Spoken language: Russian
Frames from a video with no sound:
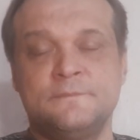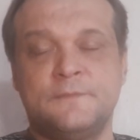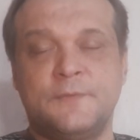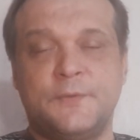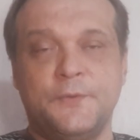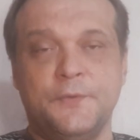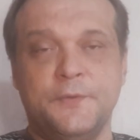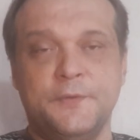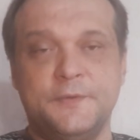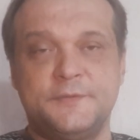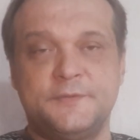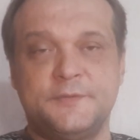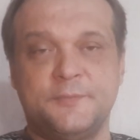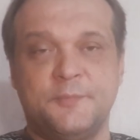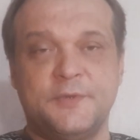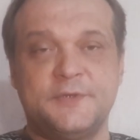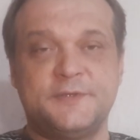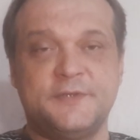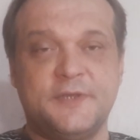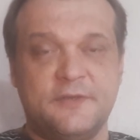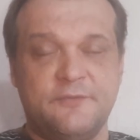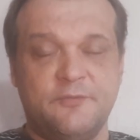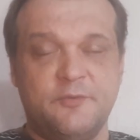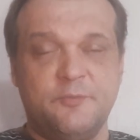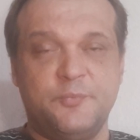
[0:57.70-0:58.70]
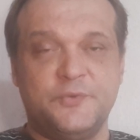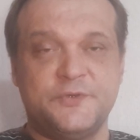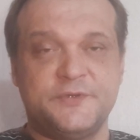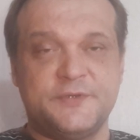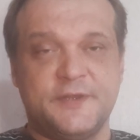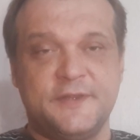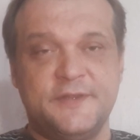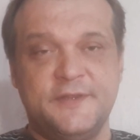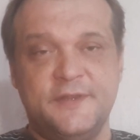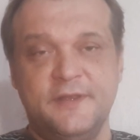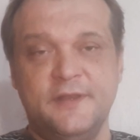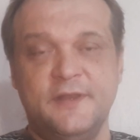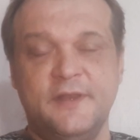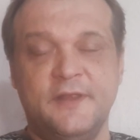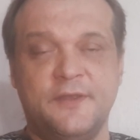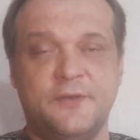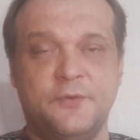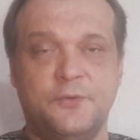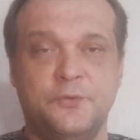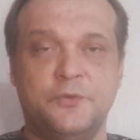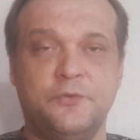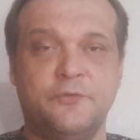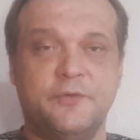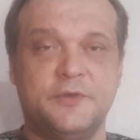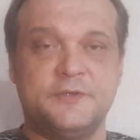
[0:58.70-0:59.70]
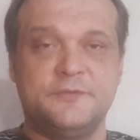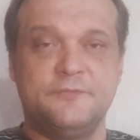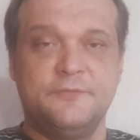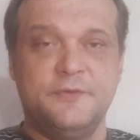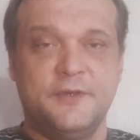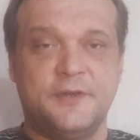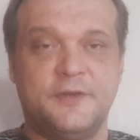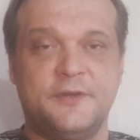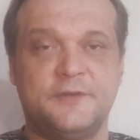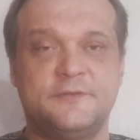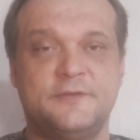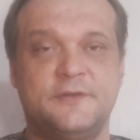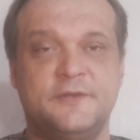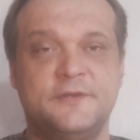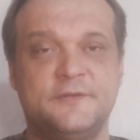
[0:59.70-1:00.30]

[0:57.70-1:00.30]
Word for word: То есть самосад вы посадили, он у вас вырос,